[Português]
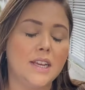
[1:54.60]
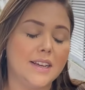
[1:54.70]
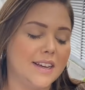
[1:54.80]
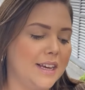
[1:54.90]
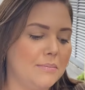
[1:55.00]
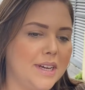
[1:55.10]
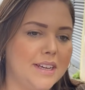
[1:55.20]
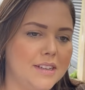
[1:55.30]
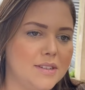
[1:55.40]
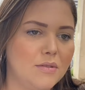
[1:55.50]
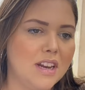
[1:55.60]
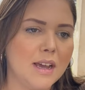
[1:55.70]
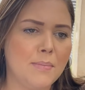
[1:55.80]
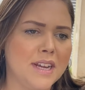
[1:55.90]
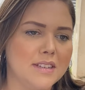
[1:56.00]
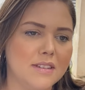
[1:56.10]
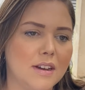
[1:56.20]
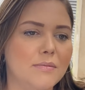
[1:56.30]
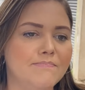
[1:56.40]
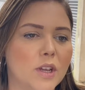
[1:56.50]
É, mas não liga pra isso,
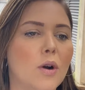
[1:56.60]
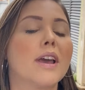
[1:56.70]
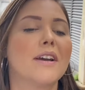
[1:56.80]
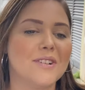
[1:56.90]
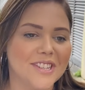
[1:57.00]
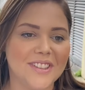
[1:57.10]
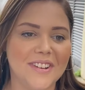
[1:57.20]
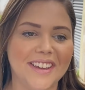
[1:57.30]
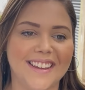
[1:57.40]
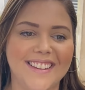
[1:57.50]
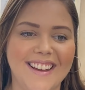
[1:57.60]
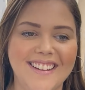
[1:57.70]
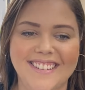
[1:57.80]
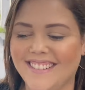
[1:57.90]
não. Qualquer coisa eu tô aqui, tá?